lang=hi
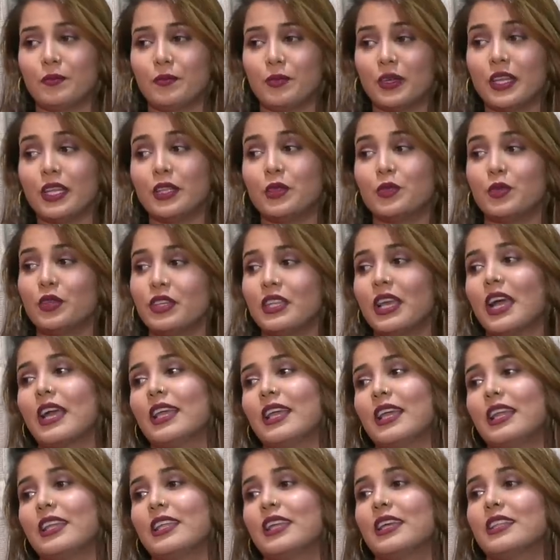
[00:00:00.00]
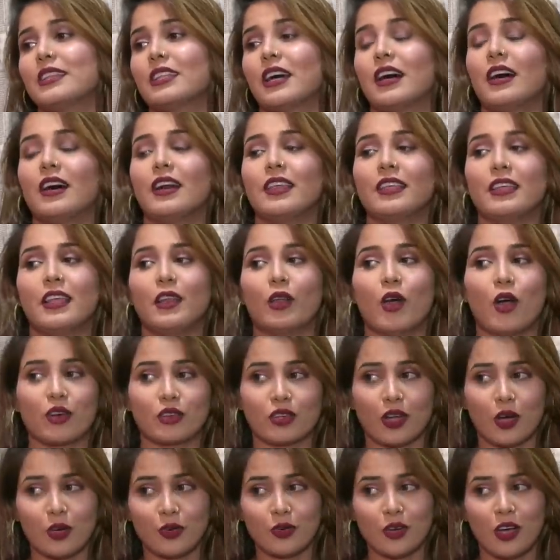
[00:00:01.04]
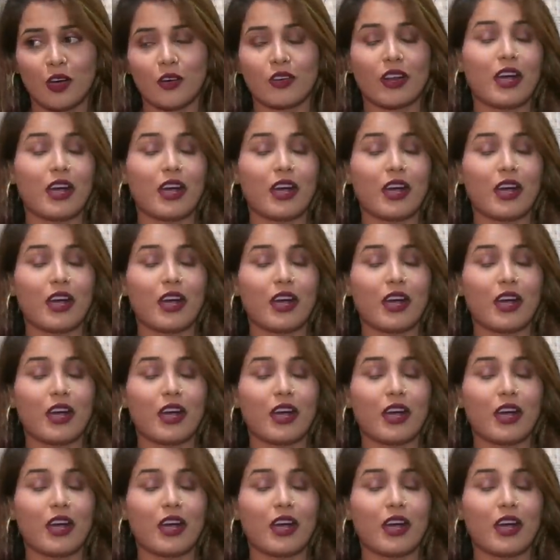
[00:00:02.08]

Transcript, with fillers: पूरी दुनिया के लिए था ये लॉकडाउन